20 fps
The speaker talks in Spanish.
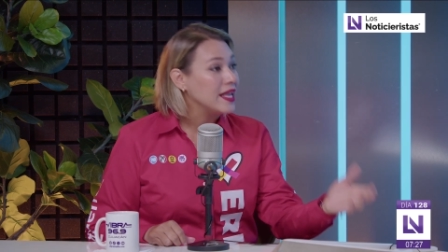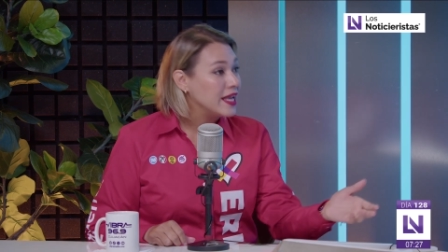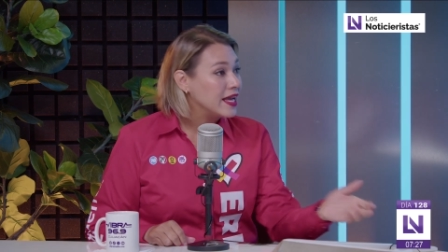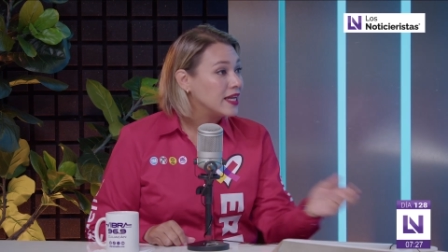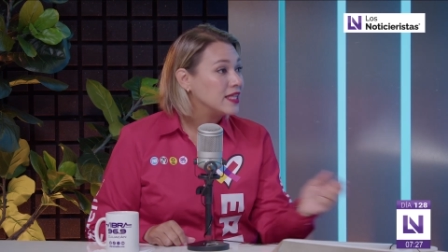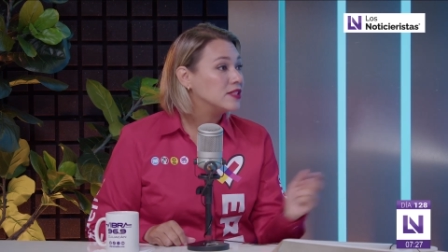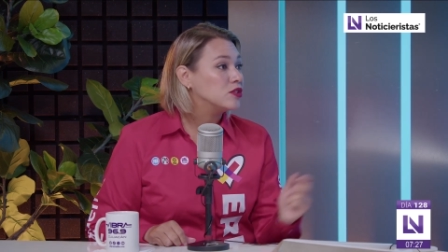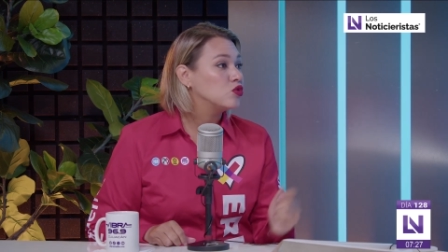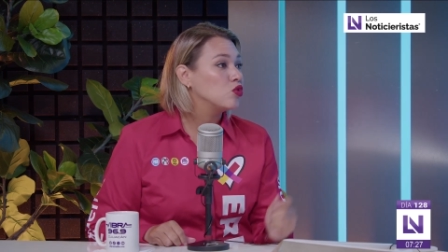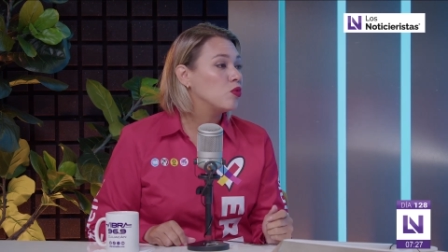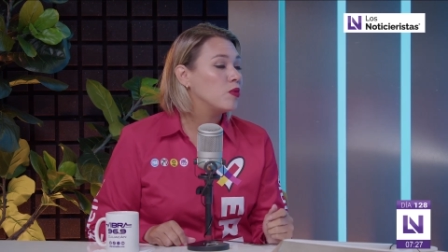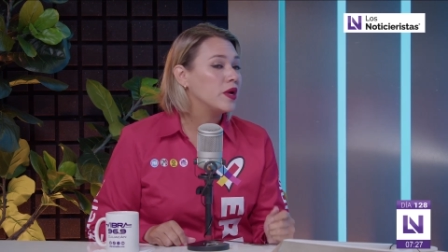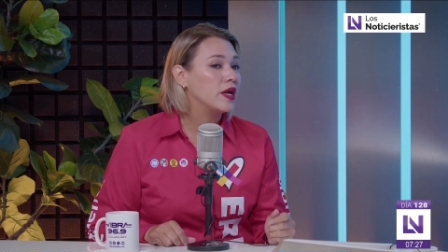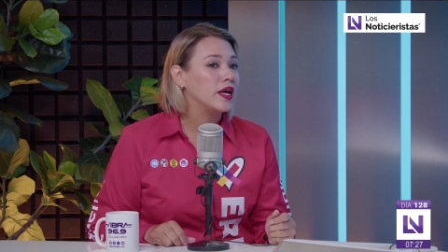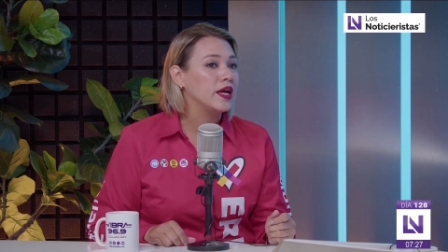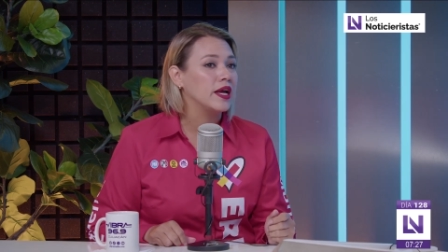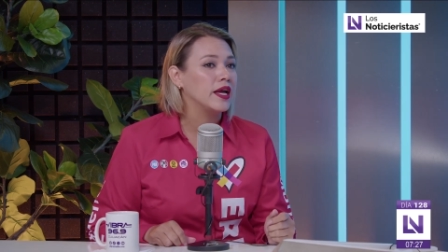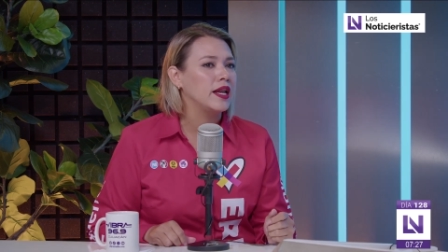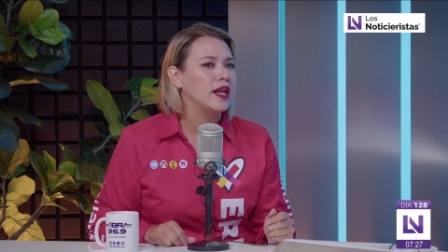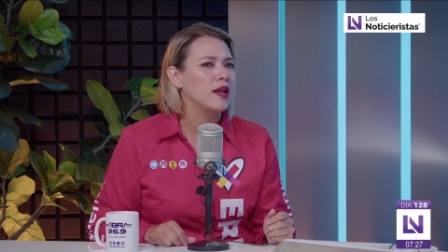Ayer
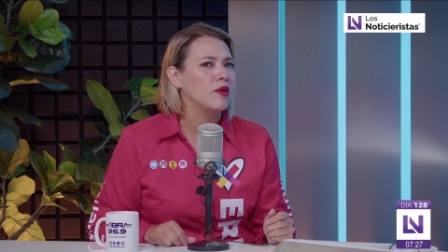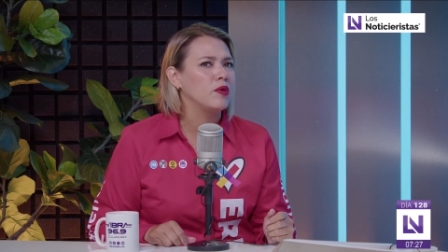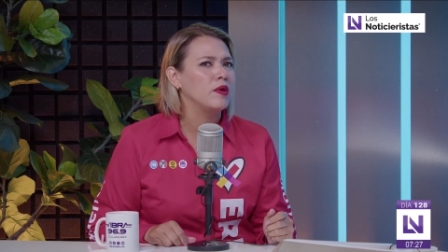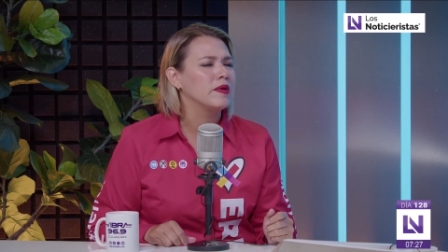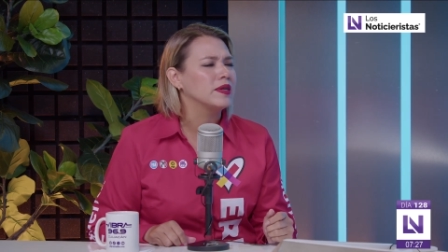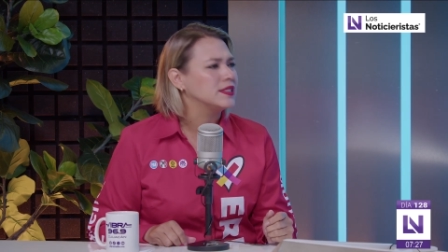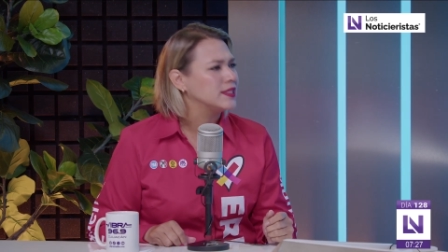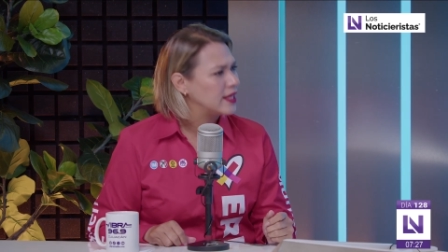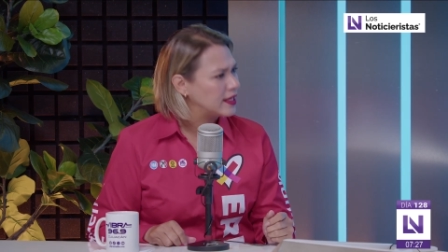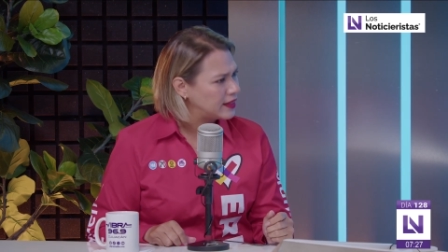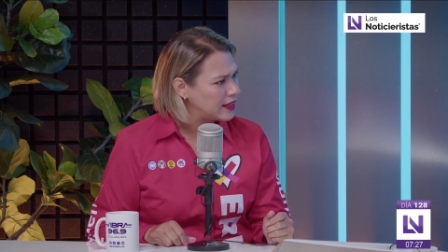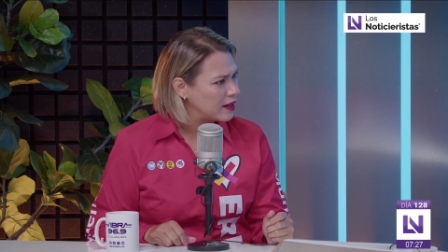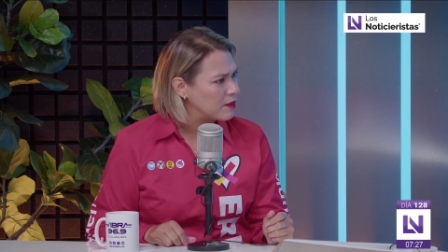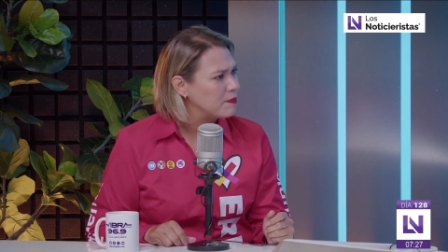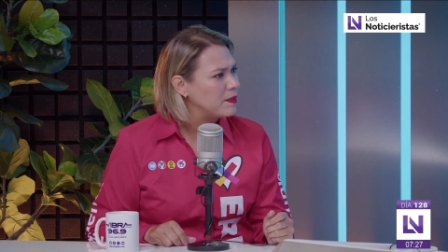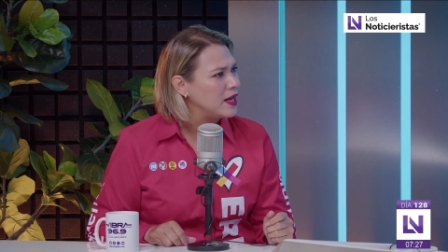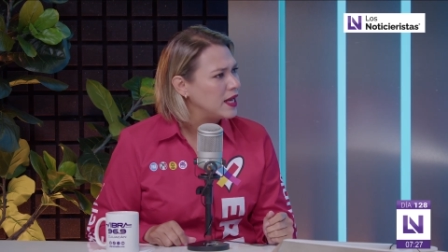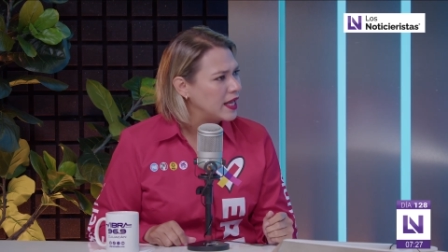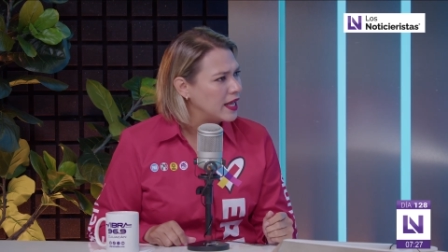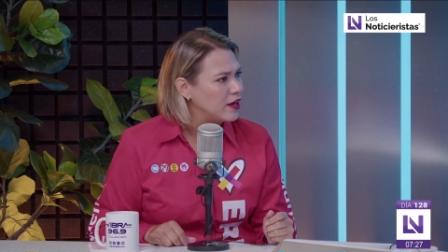estuve en la Universidad
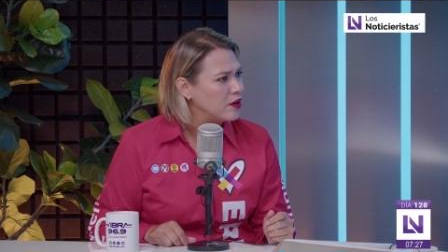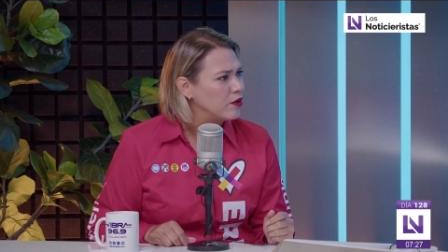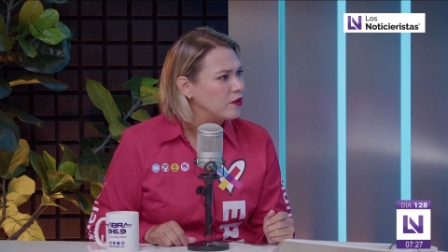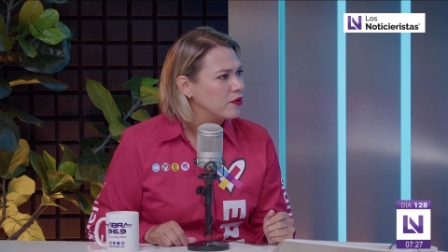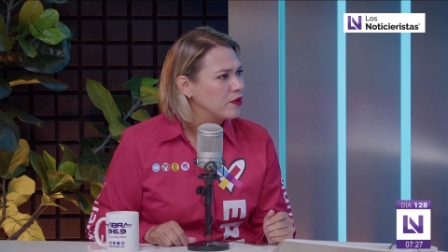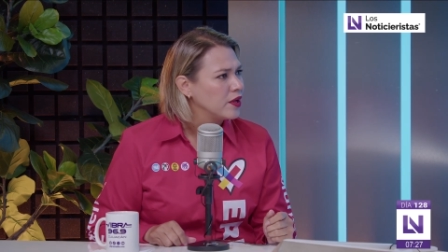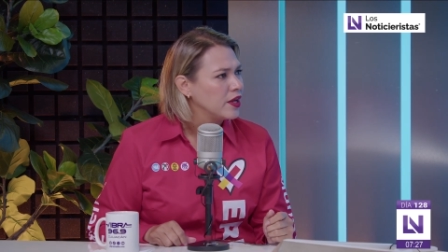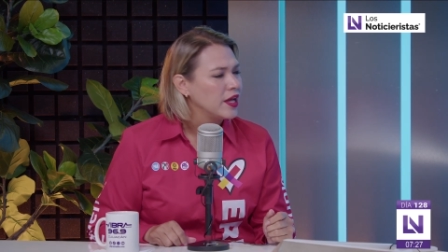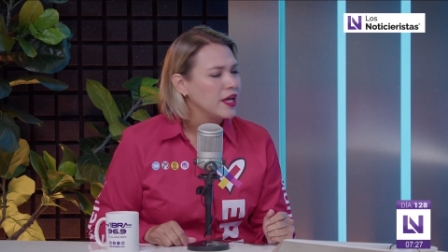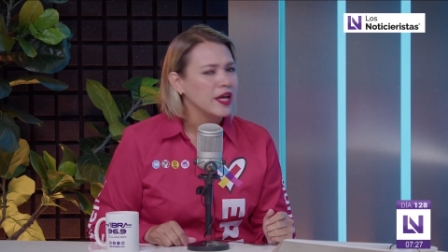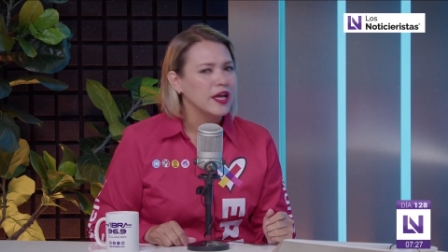Tech Milenio,